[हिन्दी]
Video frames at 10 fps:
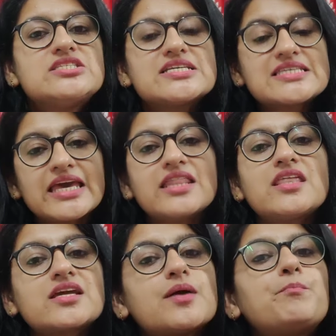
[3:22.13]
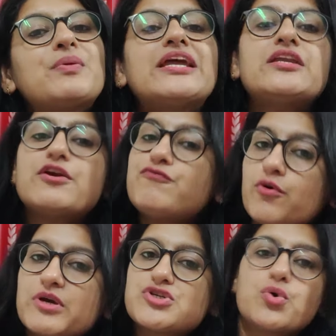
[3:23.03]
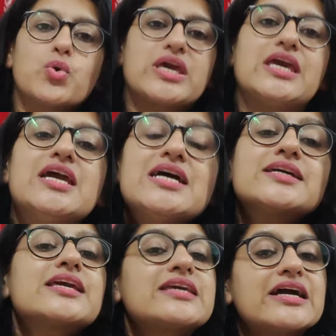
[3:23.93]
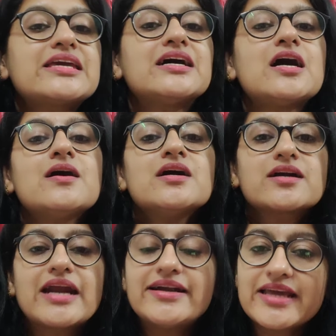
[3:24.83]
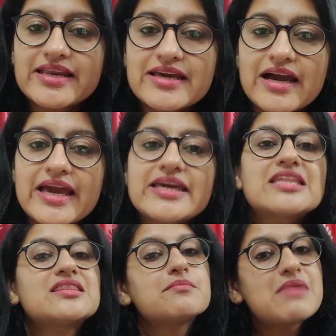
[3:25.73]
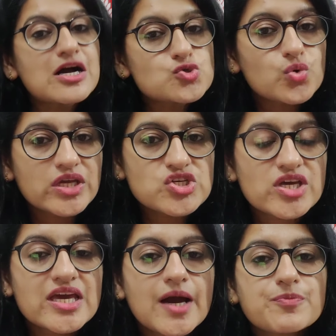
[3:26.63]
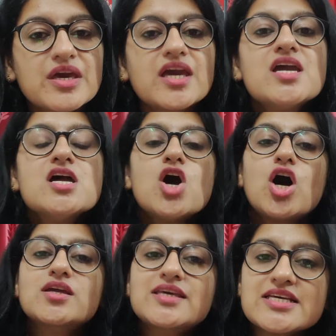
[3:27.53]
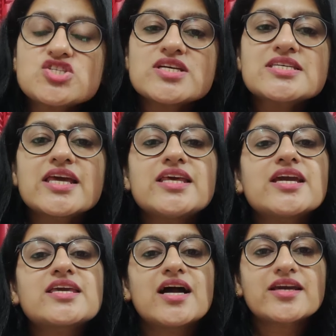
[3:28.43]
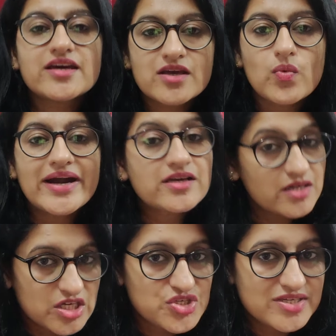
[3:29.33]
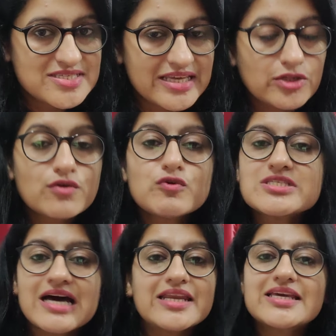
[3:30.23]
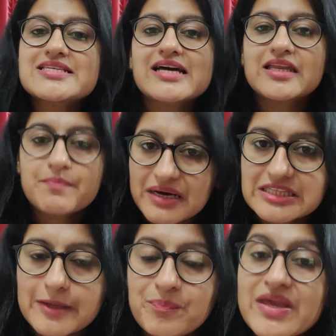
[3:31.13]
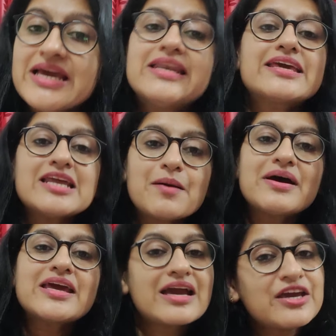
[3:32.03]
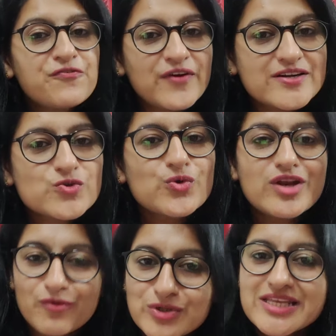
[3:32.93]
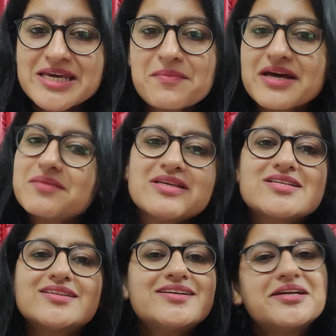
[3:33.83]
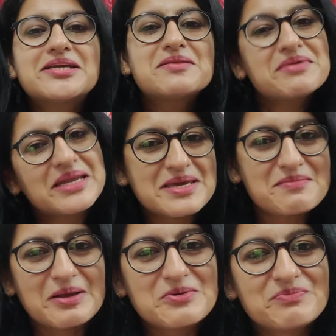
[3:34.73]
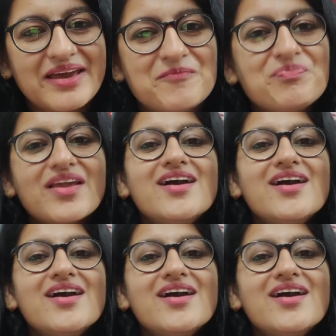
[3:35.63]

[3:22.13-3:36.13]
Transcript: जिसके अंदर कंप्लीट इंफॉर्मेशन होगी कि क्या क्या क्राइटेरिया है कितने मार्क्स होने चाहिए आपके और किस चीज़ के लिए क्या क्या रिक्वायर्ड कंडीशन है तो वो सारे की सारी बातें लेकिन हमारे कई फ्रेंड्स को नवोदय के बारे में ज़्यादा डिटेल में नहीं मालूम है